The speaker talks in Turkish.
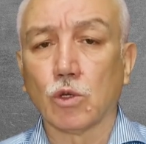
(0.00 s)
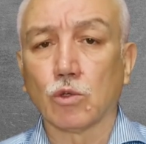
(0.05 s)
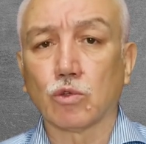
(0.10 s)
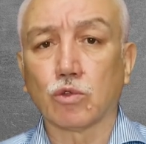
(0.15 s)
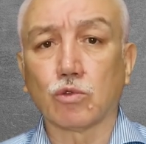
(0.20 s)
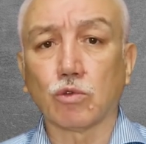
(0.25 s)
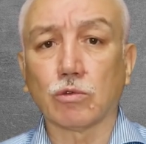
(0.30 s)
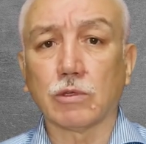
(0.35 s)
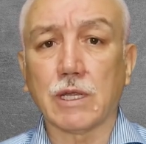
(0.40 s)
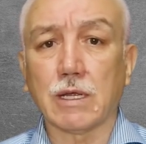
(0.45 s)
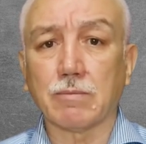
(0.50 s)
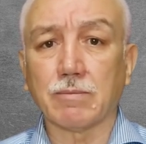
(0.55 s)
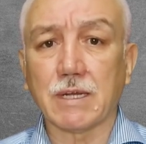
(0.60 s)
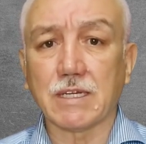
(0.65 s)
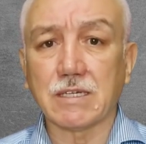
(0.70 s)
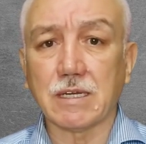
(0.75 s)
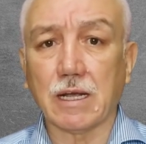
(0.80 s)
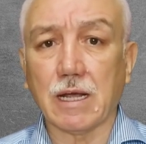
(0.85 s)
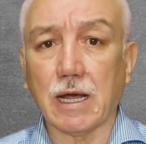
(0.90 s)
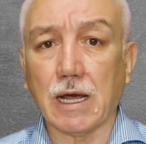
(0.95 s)

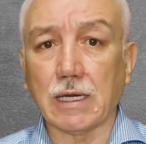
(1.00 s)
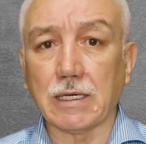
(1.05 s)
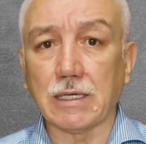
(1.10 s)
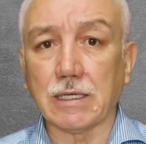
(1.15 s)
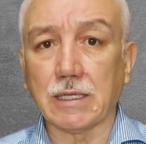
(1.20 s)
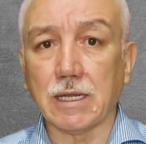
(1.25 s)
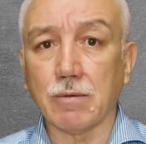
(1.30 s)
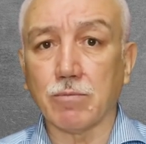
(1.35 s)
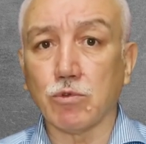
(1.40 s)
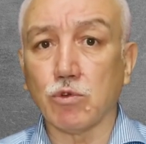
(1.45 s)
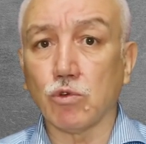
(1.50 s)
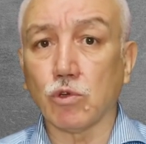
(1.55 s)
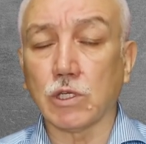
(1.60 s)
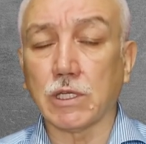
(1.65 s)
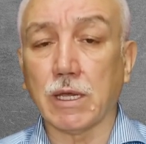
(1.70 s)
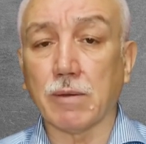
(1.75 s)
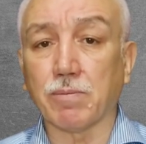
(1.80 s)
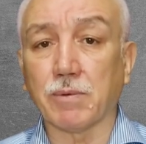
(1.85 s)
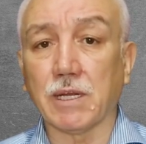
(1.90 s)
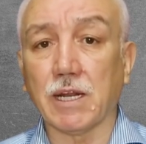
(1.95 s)
tutuklanması halinde
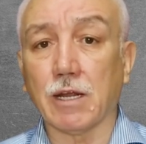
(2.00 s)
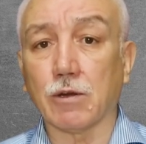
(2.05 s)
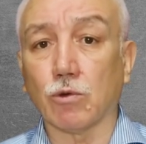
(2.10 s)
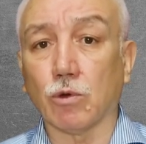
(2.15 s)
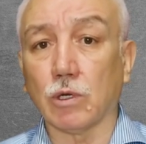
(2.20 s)
büyük tepkiler